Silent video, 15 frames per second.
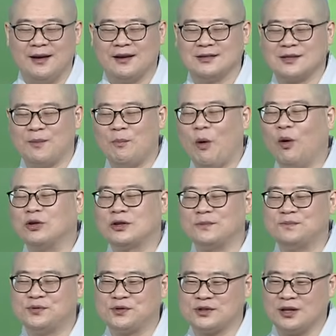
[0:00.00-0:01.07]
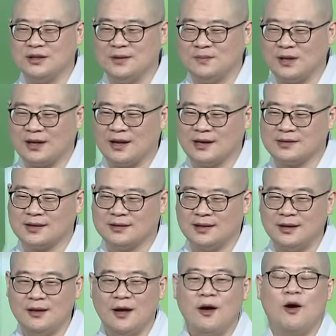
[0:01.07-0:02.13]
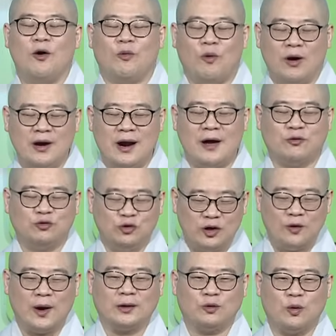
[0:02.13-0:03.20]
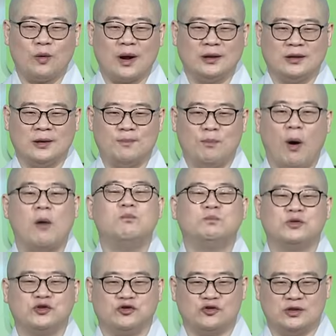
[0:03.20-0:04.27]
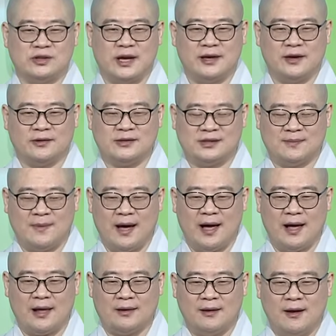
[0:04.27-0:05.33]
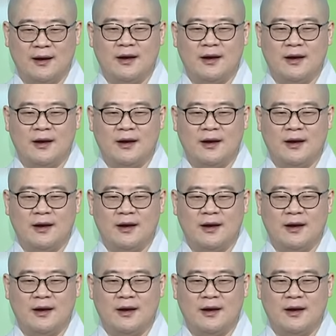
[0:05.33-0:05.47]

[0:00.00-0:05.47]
그래서 모든 부처님들께서는 원래 우리와 똑같은 범부 중생이었지만